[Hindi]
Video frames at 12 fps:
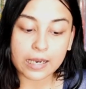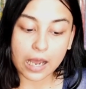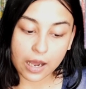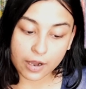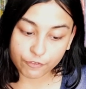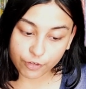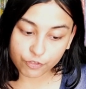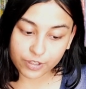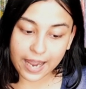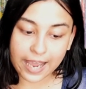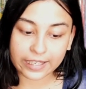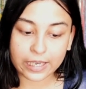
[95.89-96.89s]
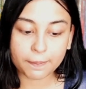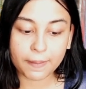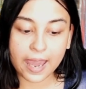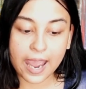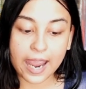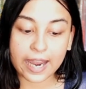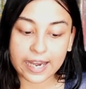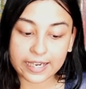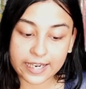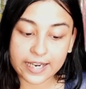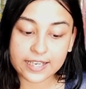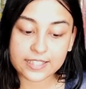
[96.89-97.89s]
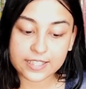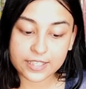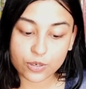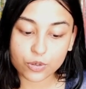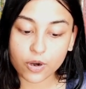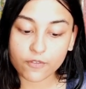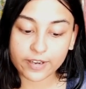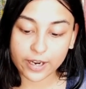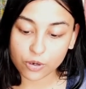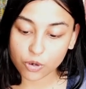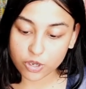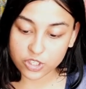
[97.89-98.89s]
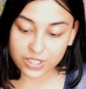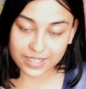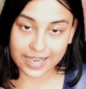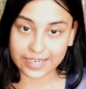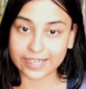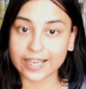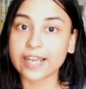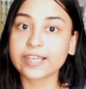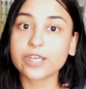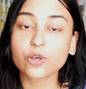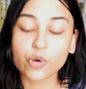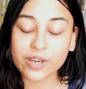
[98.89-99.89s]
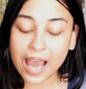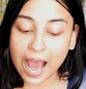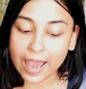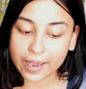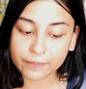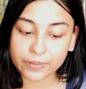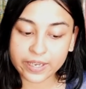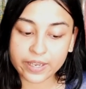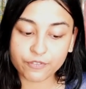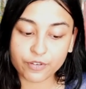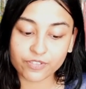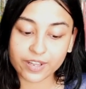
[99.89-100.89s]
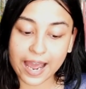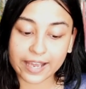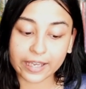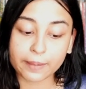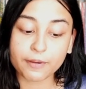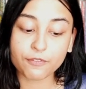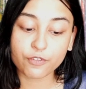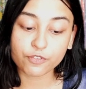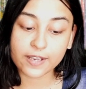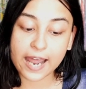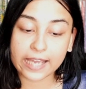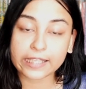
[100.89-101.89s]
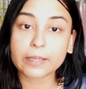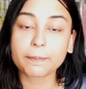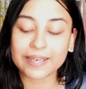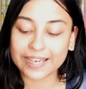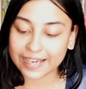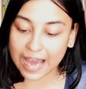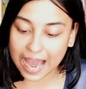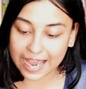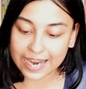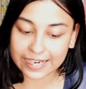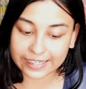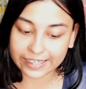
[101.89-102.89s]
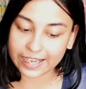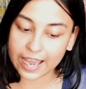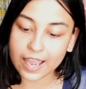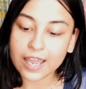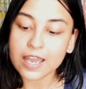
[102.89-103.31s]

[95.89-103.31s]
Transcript: फिफ्थ रैंकिंग पे है इंडियन इंस्टीट्यूट ऑफ टेक्नोलॉजी दिल्ली यानी कि कोई आई नहीं है फिफ्थ रैंकिंग पे फिफ्थ रैंकिंग पे एक आई है